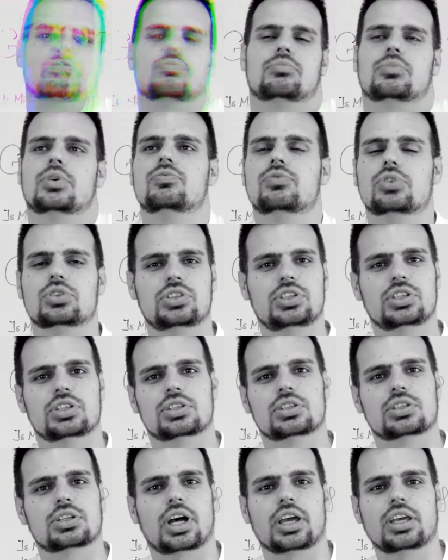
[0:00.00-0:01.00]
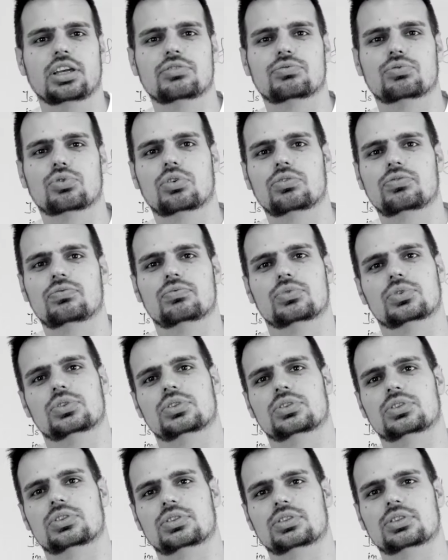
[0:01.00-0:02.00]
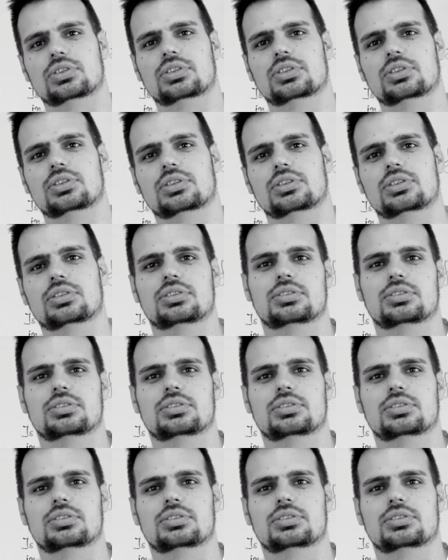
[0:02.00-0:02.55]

Man wird hier reingeworfen und äh,